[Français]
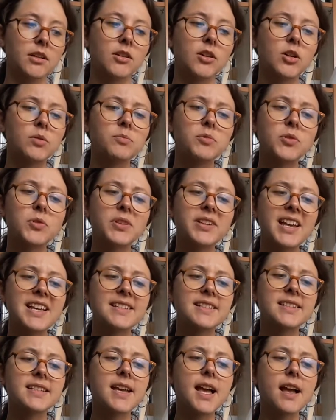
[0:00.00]
Comme
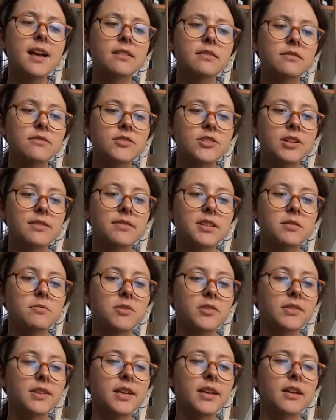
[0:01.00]
Donatien j'avais
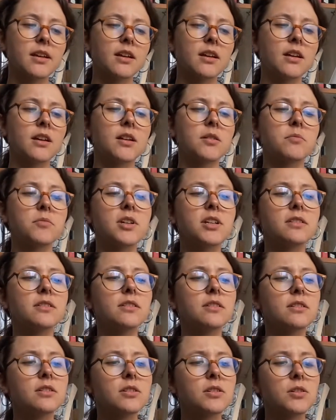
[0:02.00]
demandé. Mais
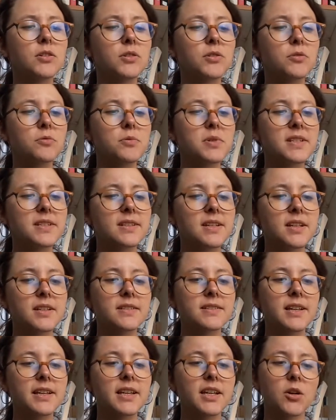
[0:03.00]
non, lui c'est un
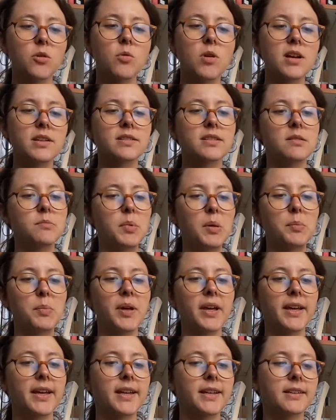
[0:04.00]
Zaïrois, c'est pas
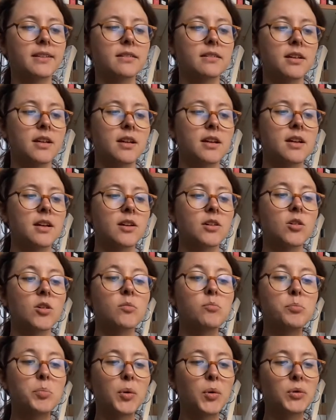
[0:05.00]
pareil.
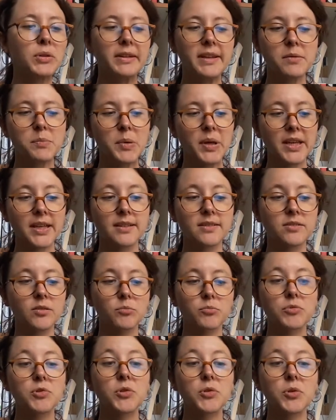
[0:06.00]
Comme Proté par
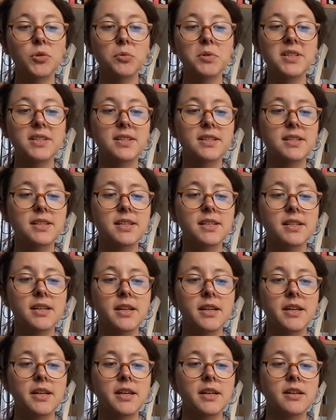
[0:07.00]
exemple, notre cuisinier.
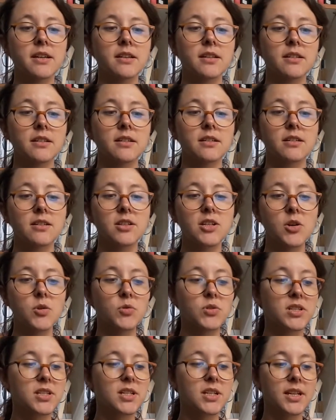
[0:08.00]
Il y a
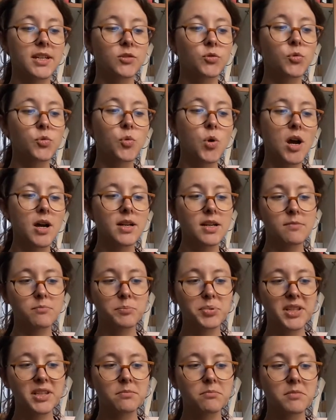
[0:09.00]
aussi les Toua, les
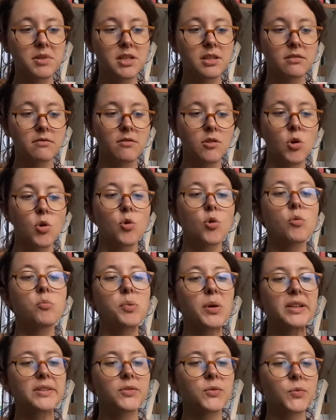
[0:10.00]
Pygmées. Eux
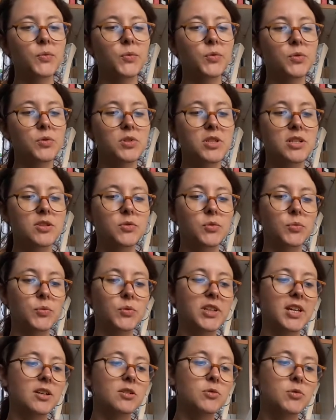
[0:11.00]
passons, hein, ils sont
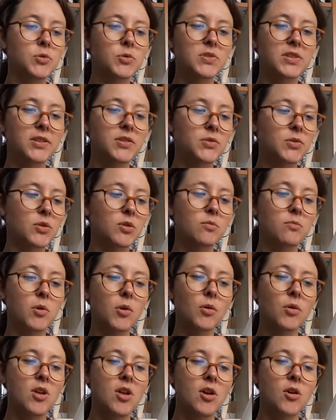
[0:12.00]
quelques-uns
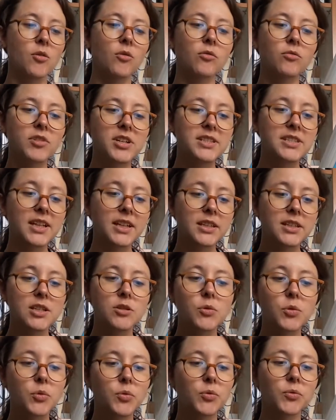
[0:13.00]
seulement, on va dire qu'ils
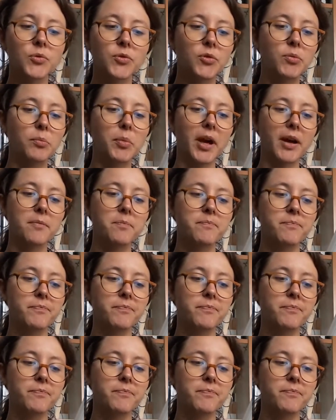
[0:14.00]
ne comptent pas.